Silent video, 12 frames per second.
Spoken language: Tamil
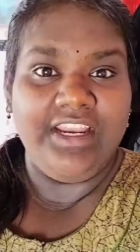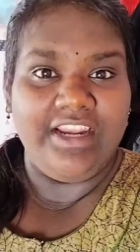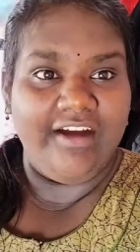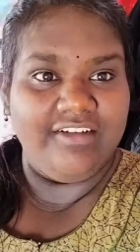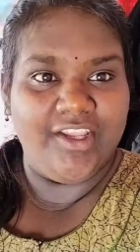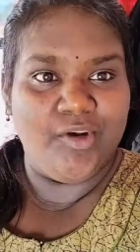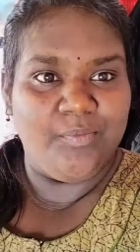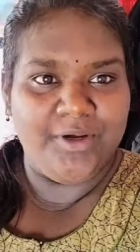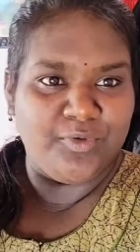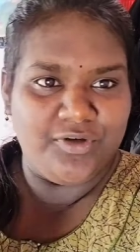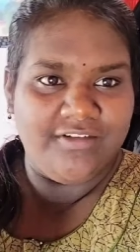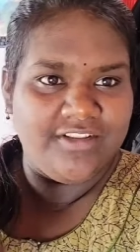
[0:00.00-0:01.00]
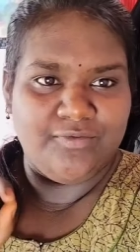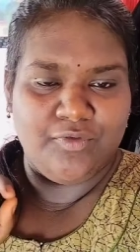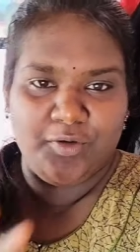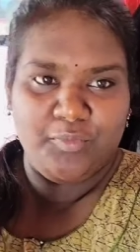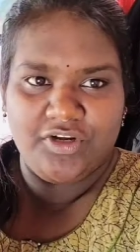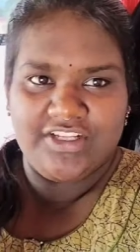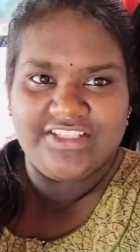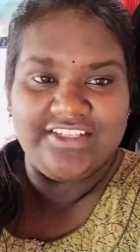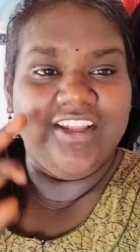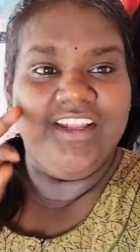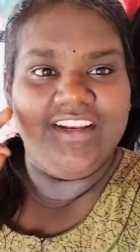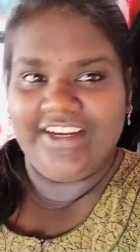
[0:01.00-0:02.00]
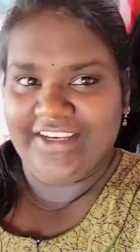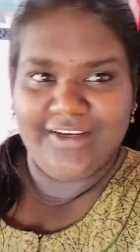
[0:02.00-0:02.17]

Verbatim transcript: நான் வந்து ஏரோப்ளேன் மோடில் வந்து ஃபோனை போட்டாச்சு நெட்